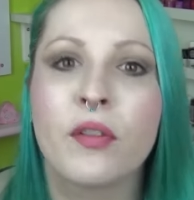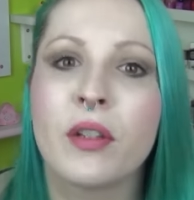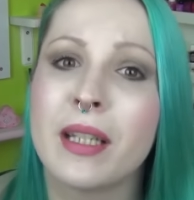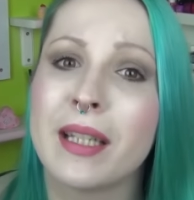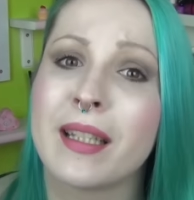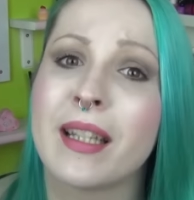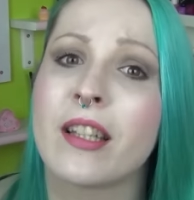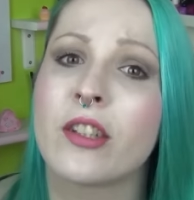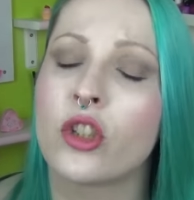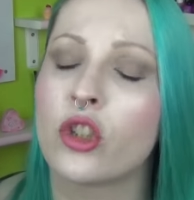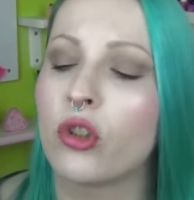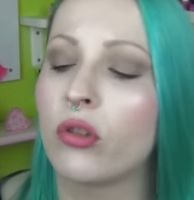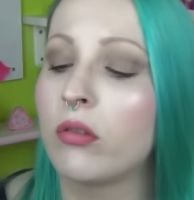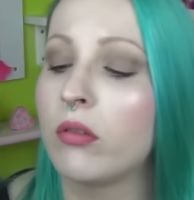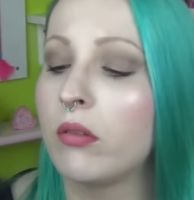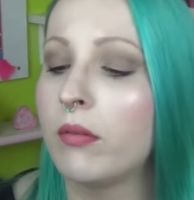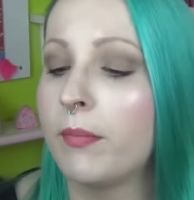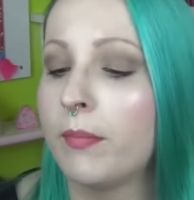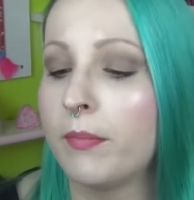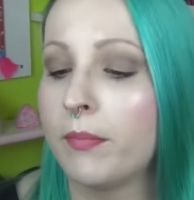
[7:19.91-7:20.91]
finde ich das
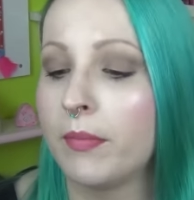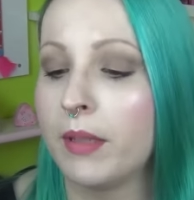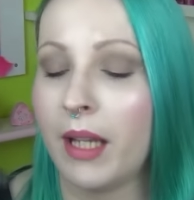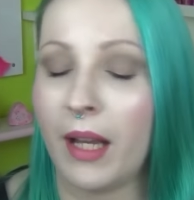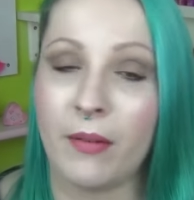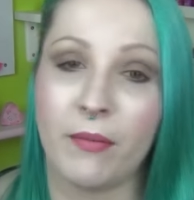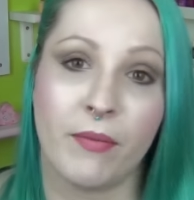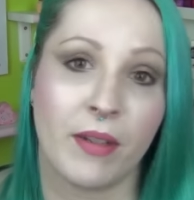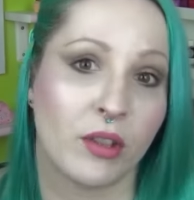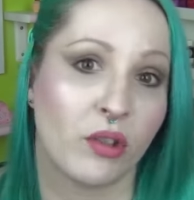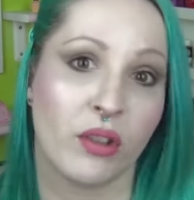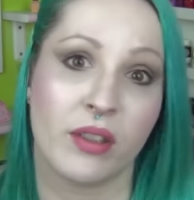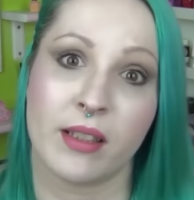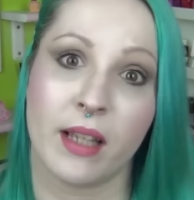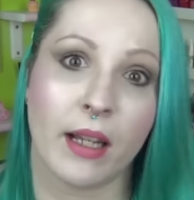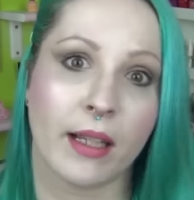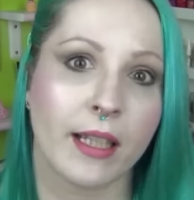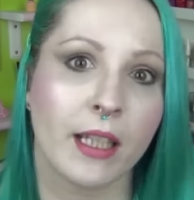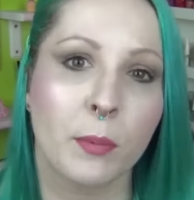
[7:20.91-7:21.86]
schon ja, was soll ich sagen?